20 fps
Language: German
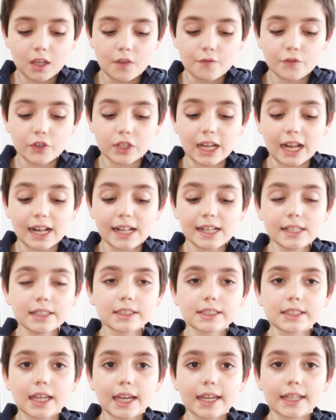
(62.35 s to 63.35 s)
Von
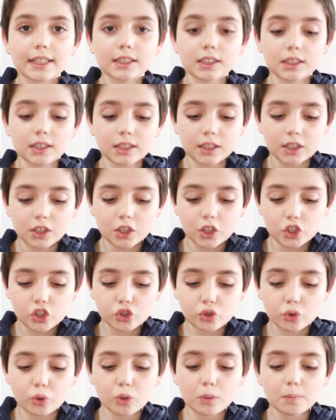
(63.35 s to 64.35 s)
allen Seiten
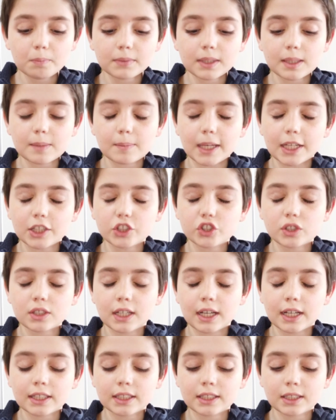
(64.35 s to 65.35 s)
strömen die Menschen
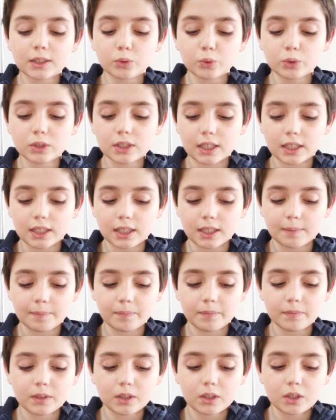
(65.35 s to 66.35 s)
nach Jerusalem.
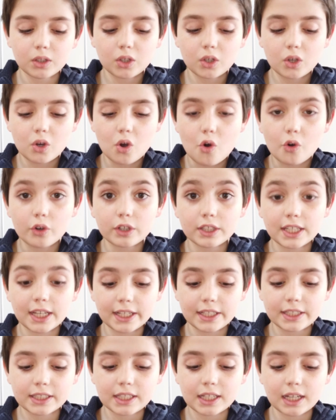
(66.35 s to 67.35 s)
Und
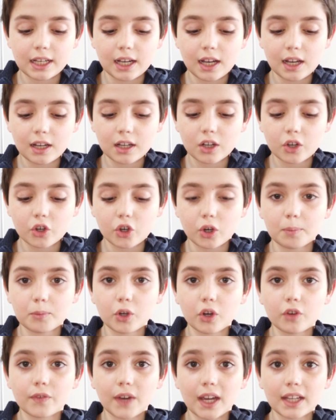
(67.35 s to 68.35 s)
jeden Tag kommen
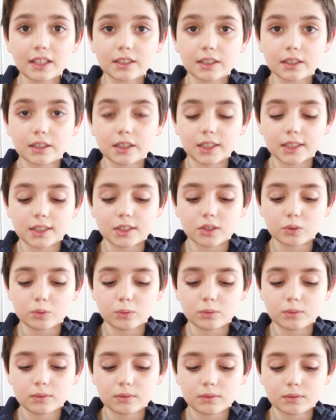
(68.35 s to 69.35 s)
noch weitere
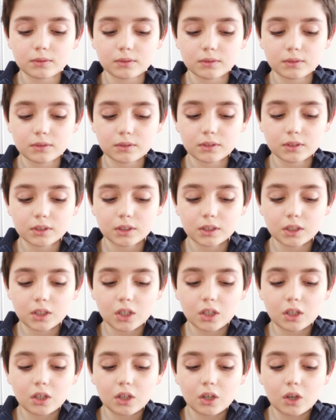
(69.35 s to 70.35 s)
hinzu.
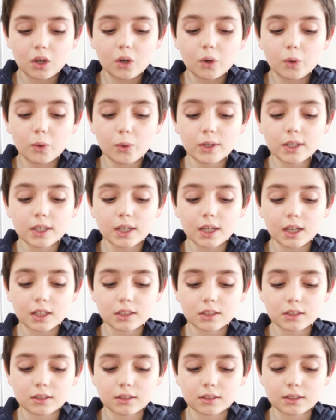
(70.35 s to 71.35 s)

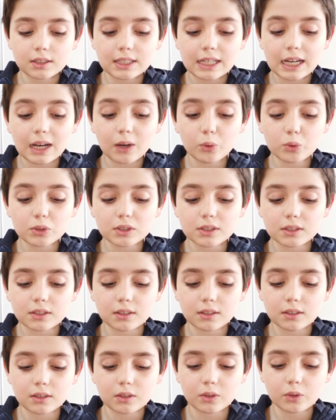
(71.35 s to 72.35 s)
Hunderte,
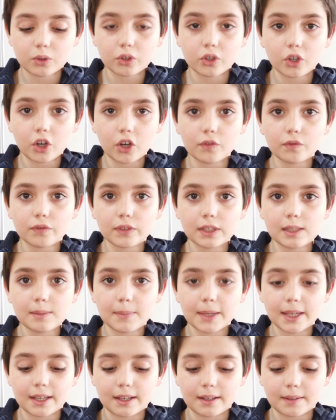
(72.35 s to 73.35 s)
Tausende und noch viel
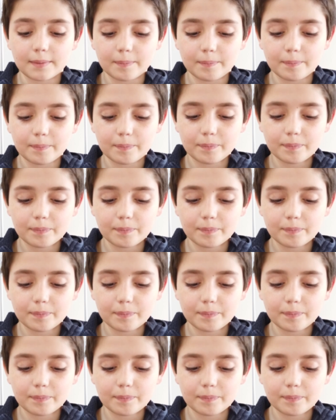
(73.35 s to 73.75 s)
mehr.